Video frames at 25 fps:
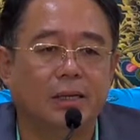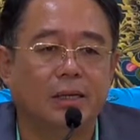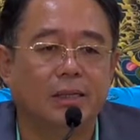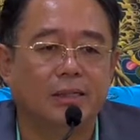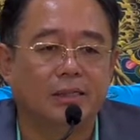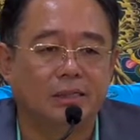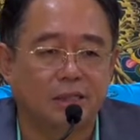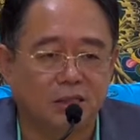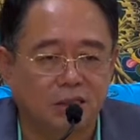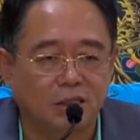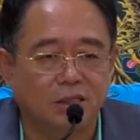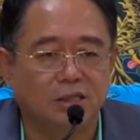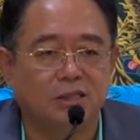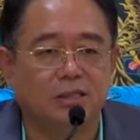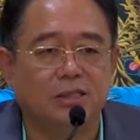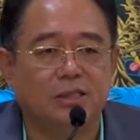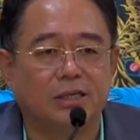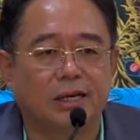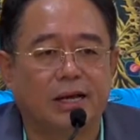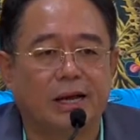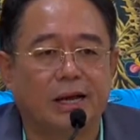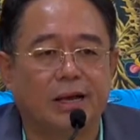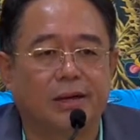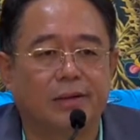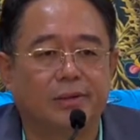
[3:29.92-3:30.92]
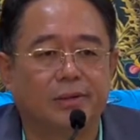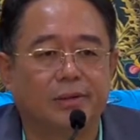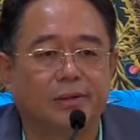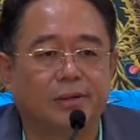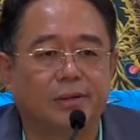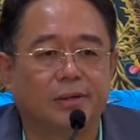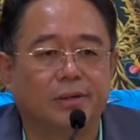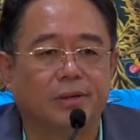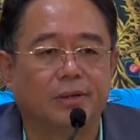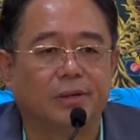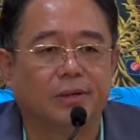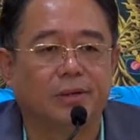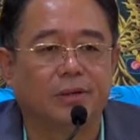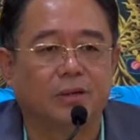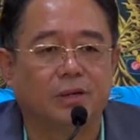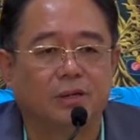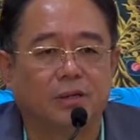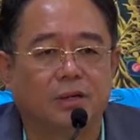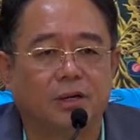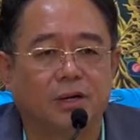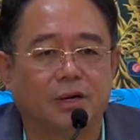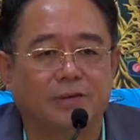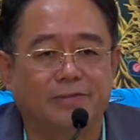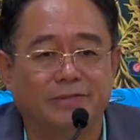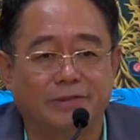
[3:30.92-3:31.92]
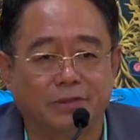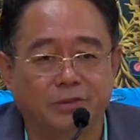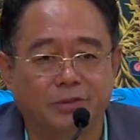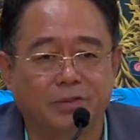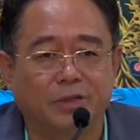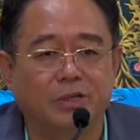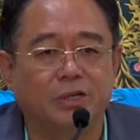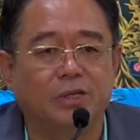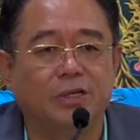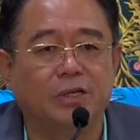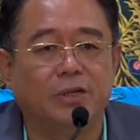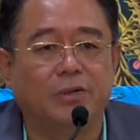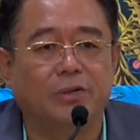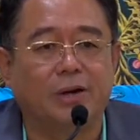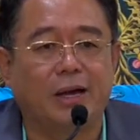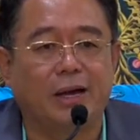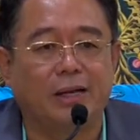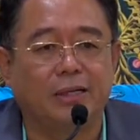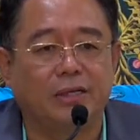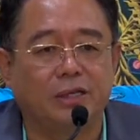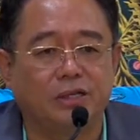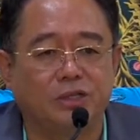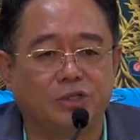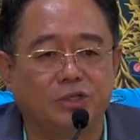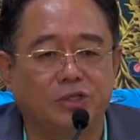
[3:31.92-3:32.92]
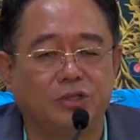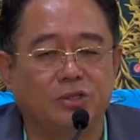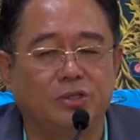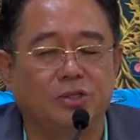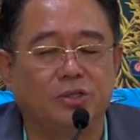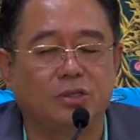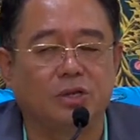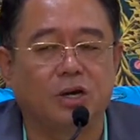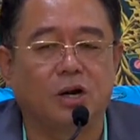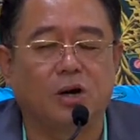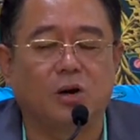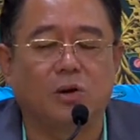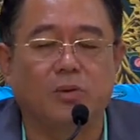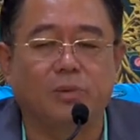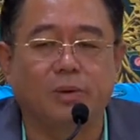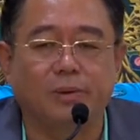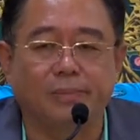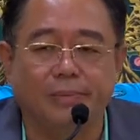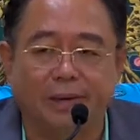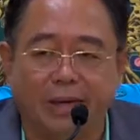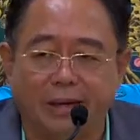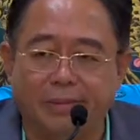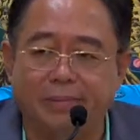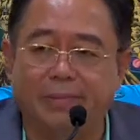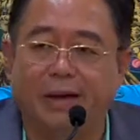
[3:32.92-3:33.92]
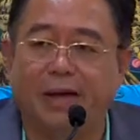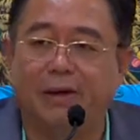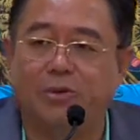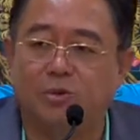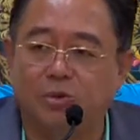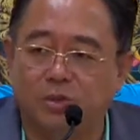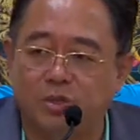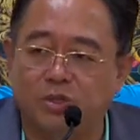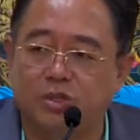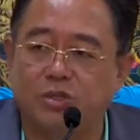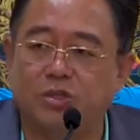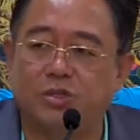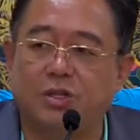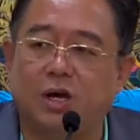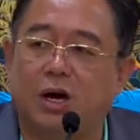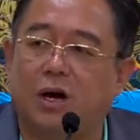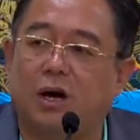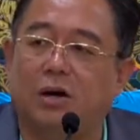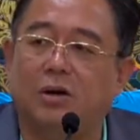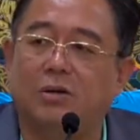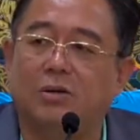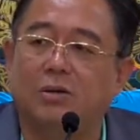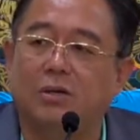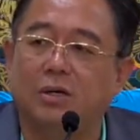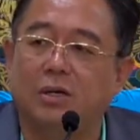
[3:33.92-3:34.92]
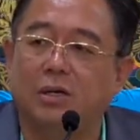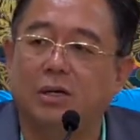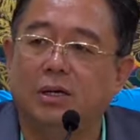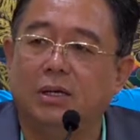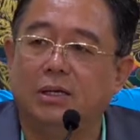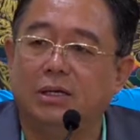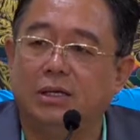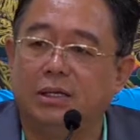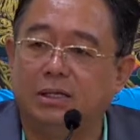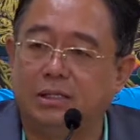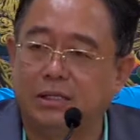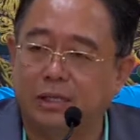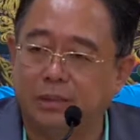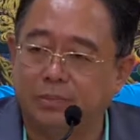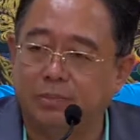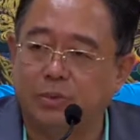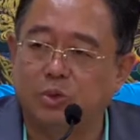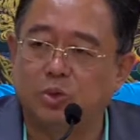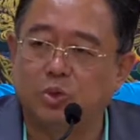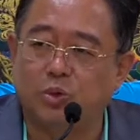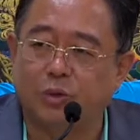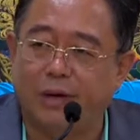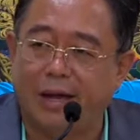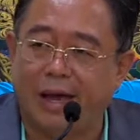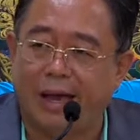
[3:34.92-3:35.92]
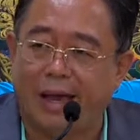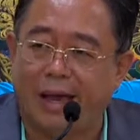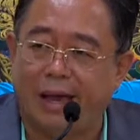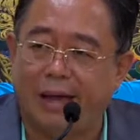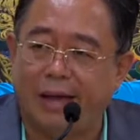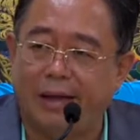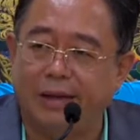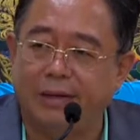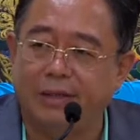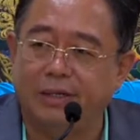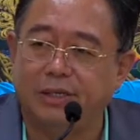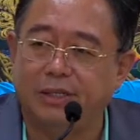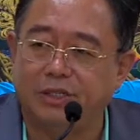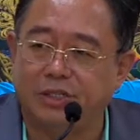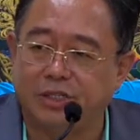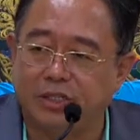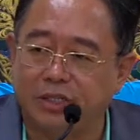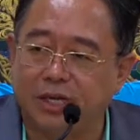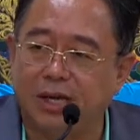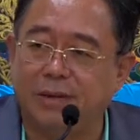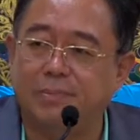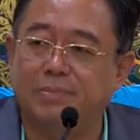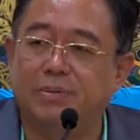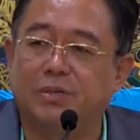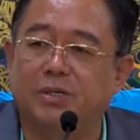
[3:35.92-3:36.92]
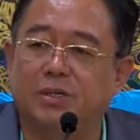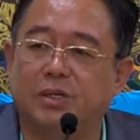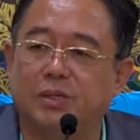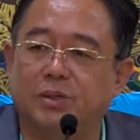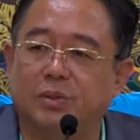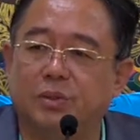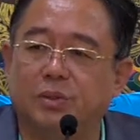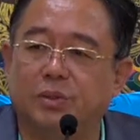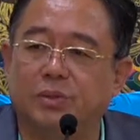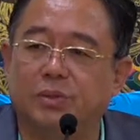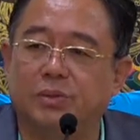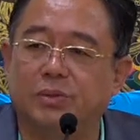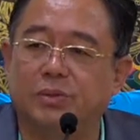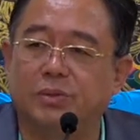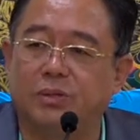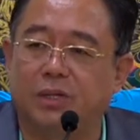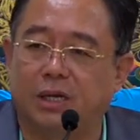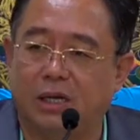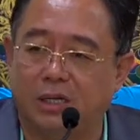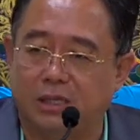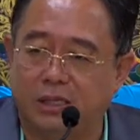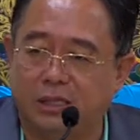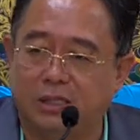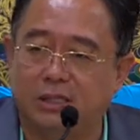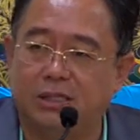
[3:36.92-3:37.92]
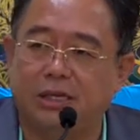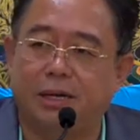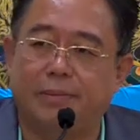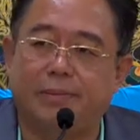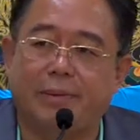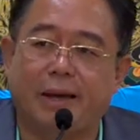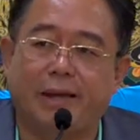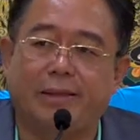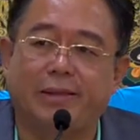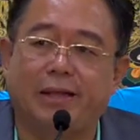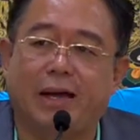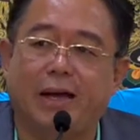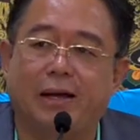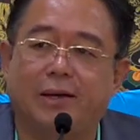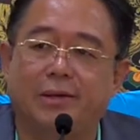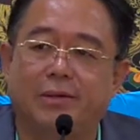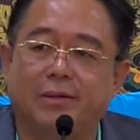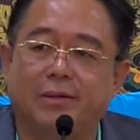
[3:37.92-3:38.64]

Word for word: 真的是这样啊，否则的话，你只是靠我明白我知道，你证不出来，你实验不成功，那一切白搭